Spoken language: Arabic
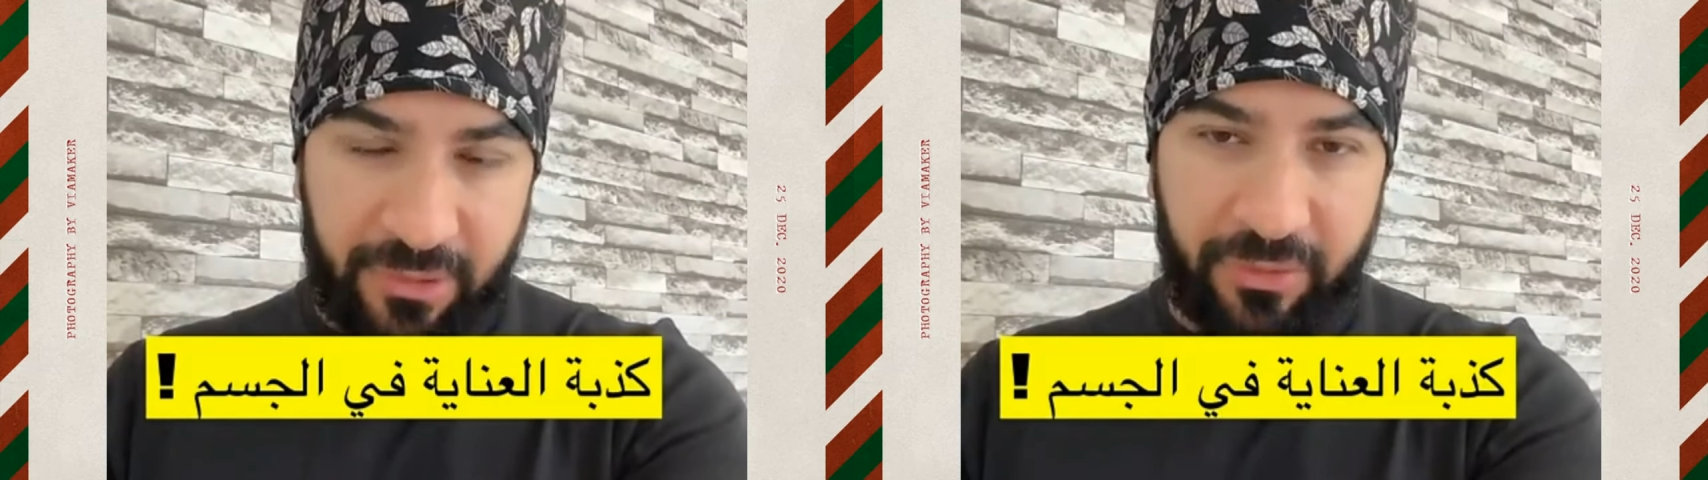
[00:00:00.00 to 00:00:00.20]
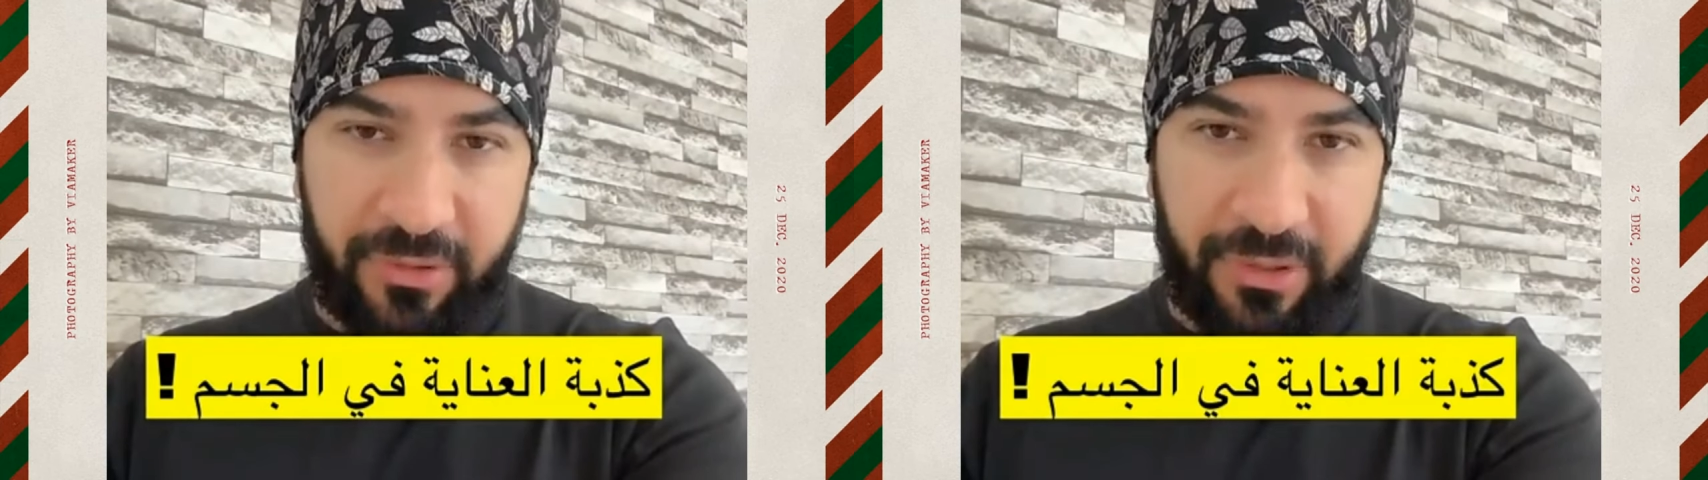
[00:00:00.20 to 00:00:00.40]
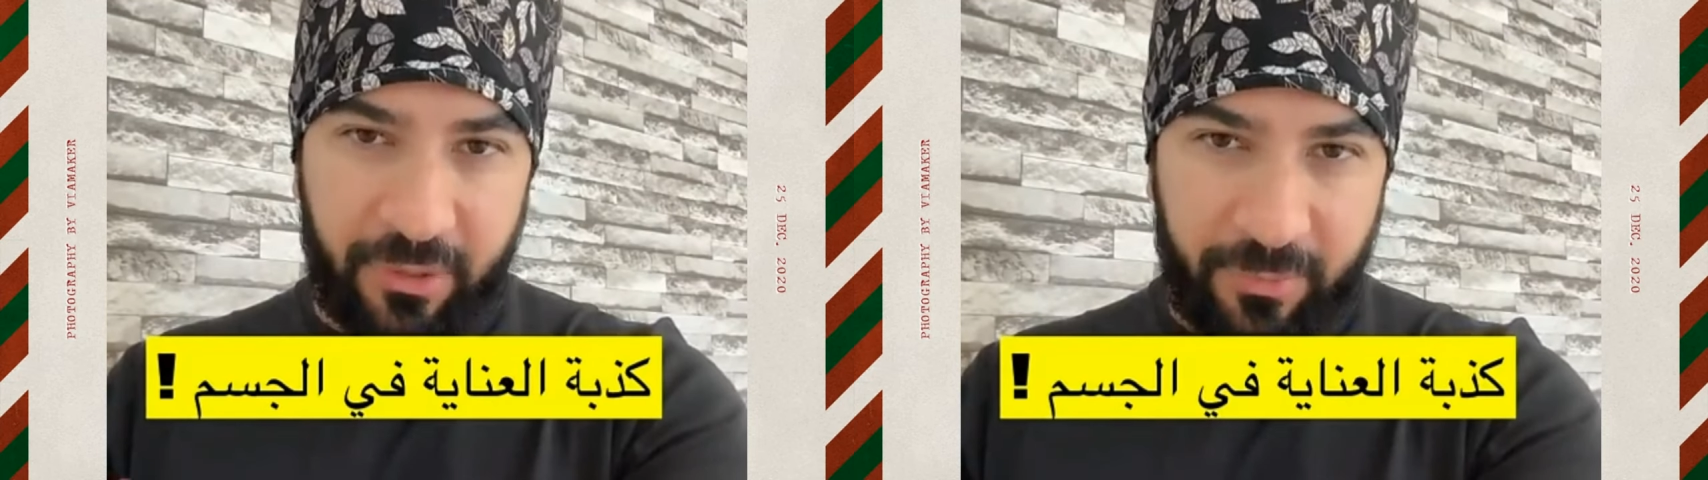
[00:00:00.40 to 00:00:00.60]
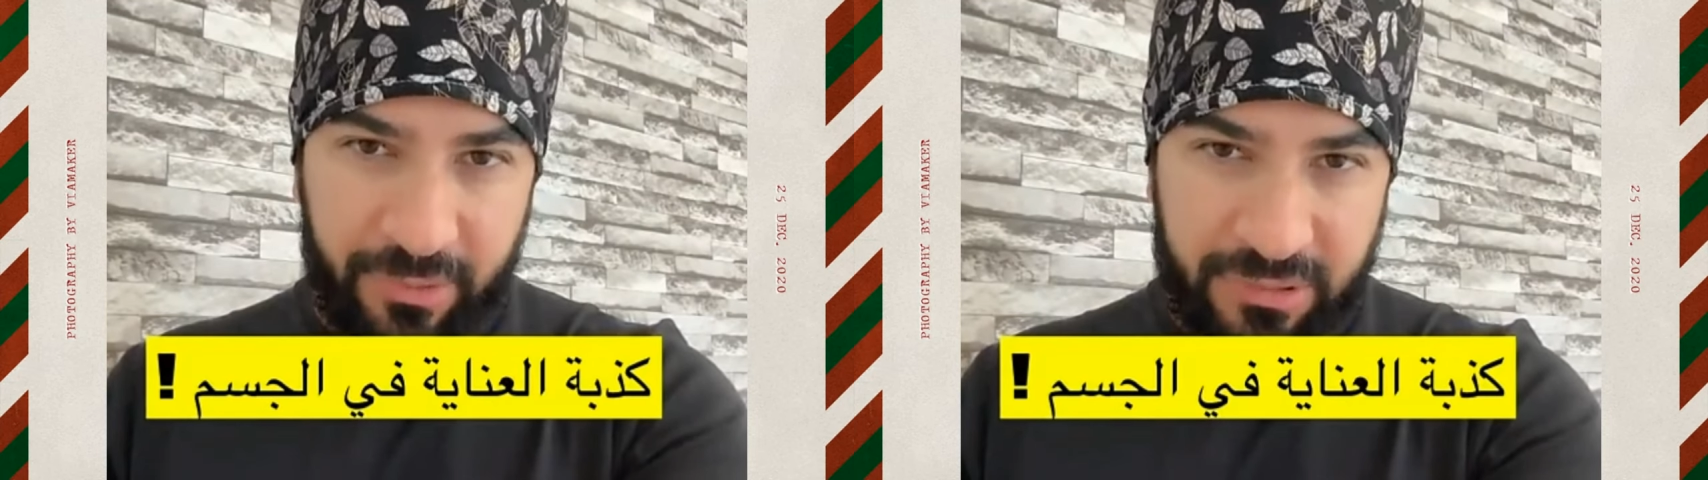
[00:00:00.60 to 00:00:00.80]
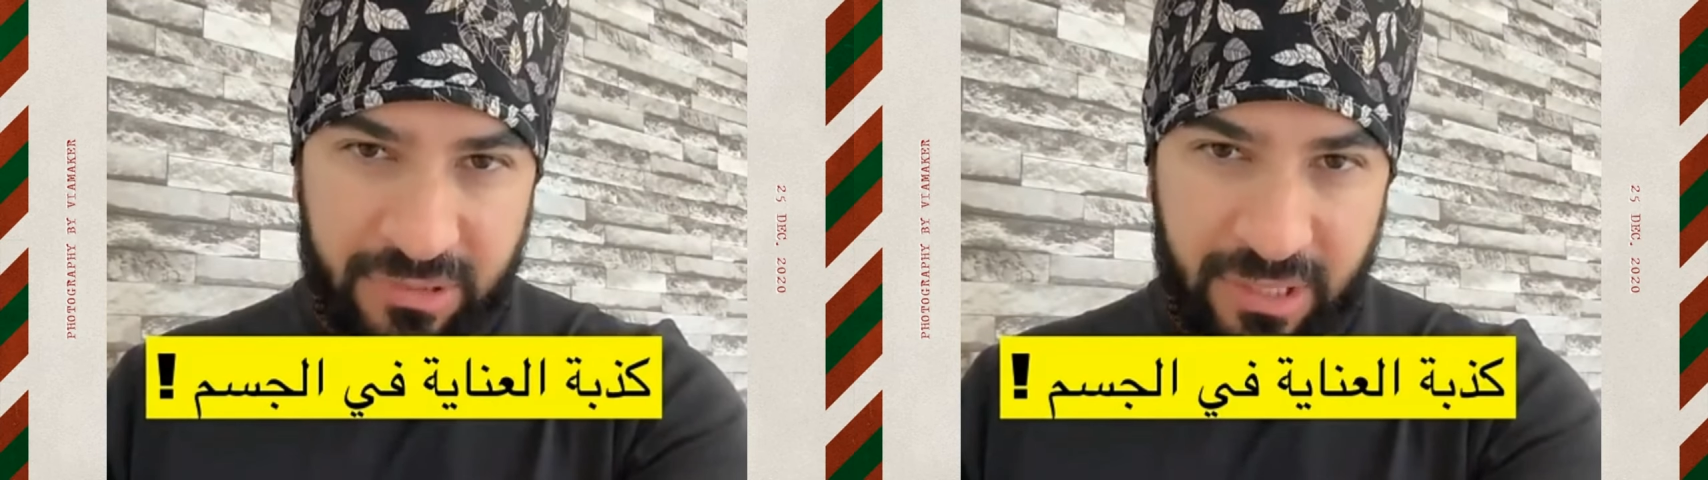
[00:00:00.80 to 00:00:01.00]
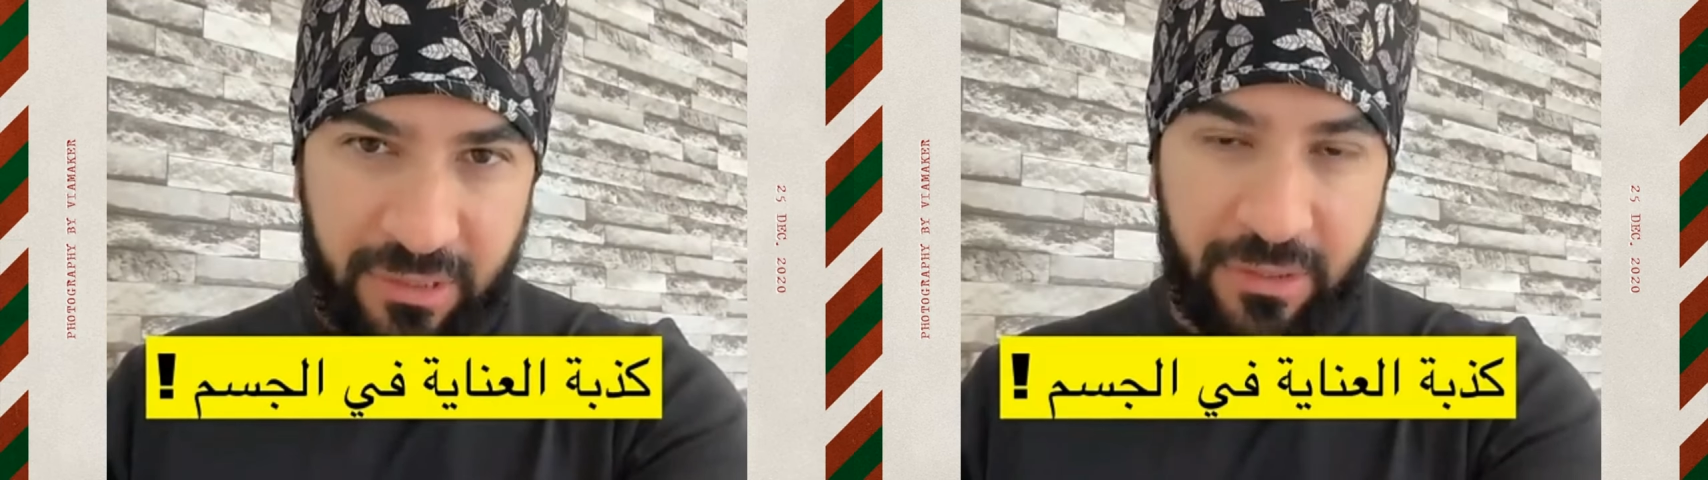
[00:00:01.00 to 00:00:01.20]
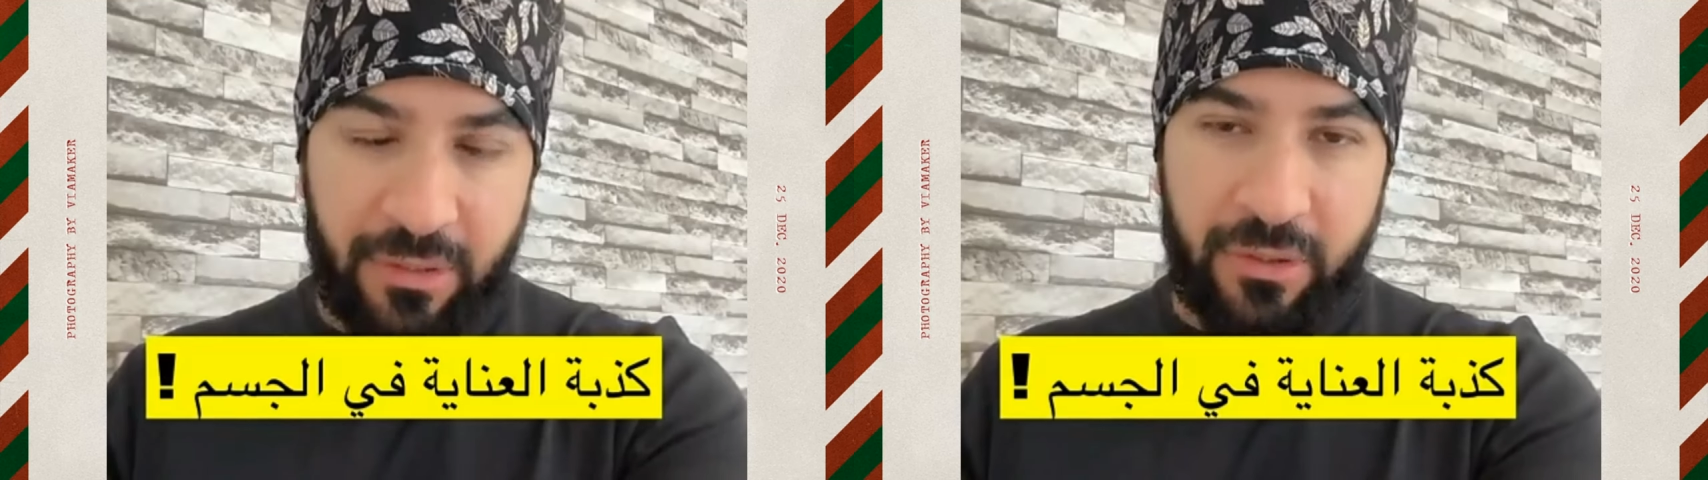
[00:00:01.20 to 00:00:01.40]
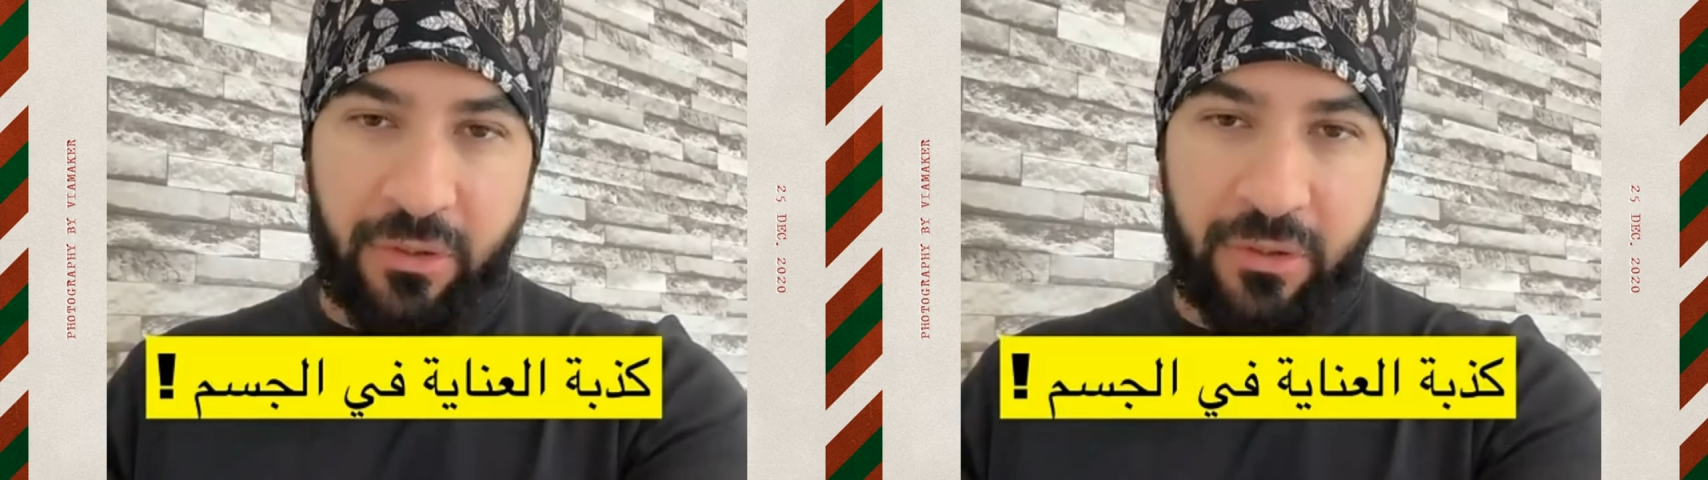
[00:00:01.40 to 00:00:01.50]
كثير من النساء